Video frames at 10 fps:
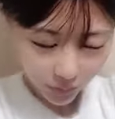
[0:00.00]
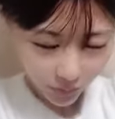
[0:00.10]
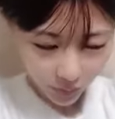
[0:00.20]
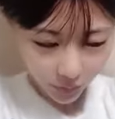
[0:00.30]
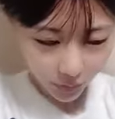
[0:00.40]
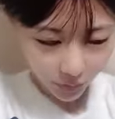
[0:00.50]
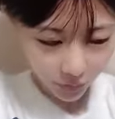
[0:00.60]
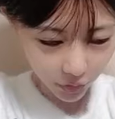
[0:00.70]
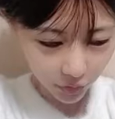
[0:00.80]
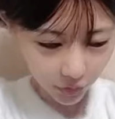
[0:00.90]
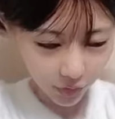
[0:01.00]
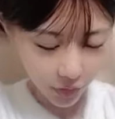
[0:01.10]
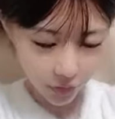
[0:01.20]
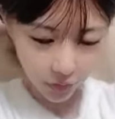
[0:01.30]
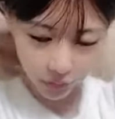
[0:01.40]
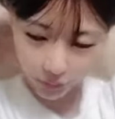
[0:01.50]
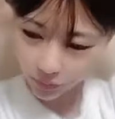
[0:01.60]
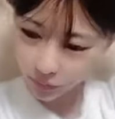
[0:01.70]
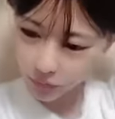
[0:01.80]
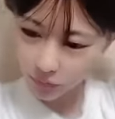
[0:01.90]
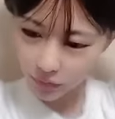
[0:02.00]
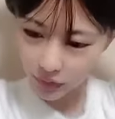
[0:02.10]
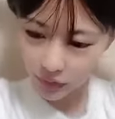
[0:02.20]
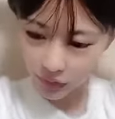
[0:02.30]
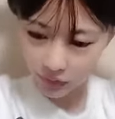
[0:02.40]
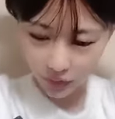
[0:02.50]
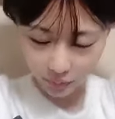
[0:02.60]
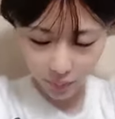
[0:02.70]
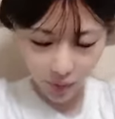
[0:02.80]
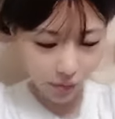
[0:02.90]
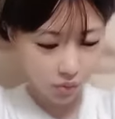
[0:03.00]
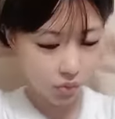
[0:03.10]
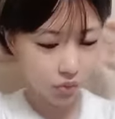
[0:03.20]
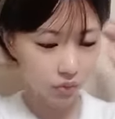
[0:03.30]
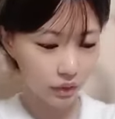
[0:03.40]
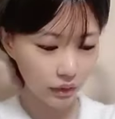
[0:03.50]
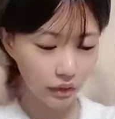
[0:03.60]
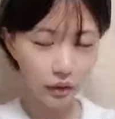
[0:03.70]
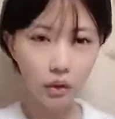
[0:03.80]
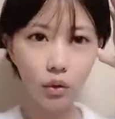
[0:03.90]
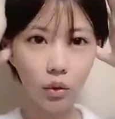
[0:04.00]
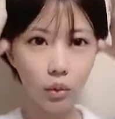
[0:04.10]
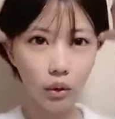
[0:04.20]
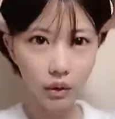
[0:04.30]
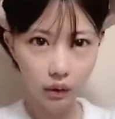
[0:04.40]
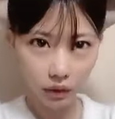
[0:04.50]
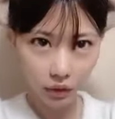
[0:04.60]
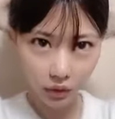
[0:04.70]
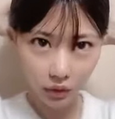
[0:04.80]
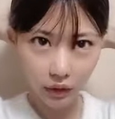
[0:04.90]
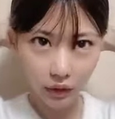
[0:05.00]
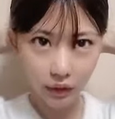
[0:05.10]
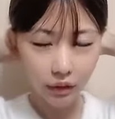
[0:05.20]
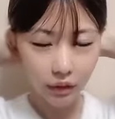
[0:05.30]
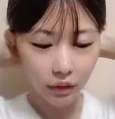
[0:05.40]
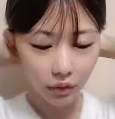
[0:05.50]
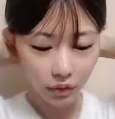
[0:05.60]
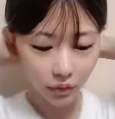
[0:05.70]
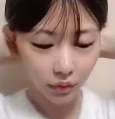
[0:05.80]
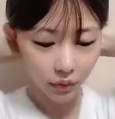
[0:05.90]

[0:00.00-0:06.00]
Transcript: せっかくさいやなんかさ番号をさちゃんと覚えてることにってそう